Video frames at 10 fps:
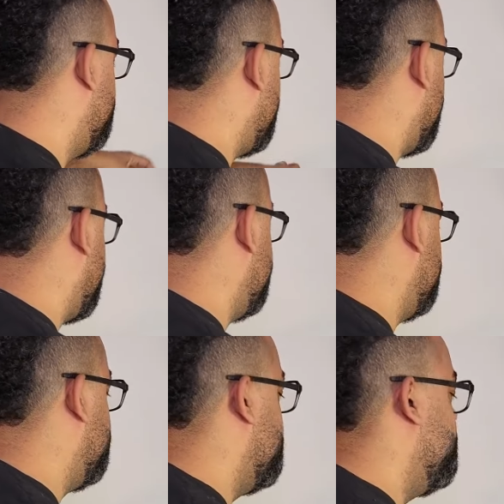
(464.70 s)
pra, quer
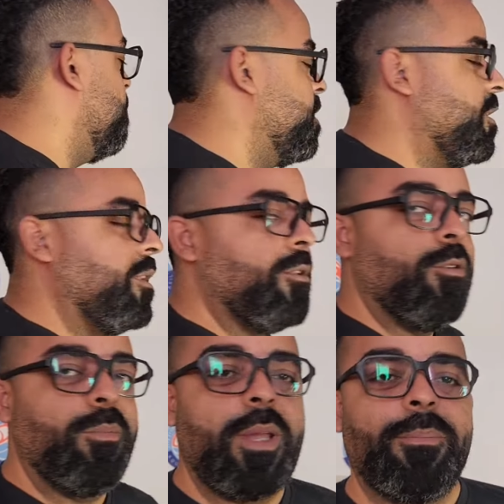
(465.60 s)
dizer, para um bom
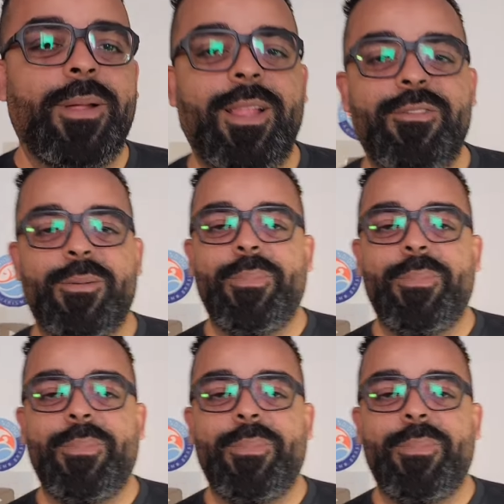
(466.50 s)
entendedor, meia palavra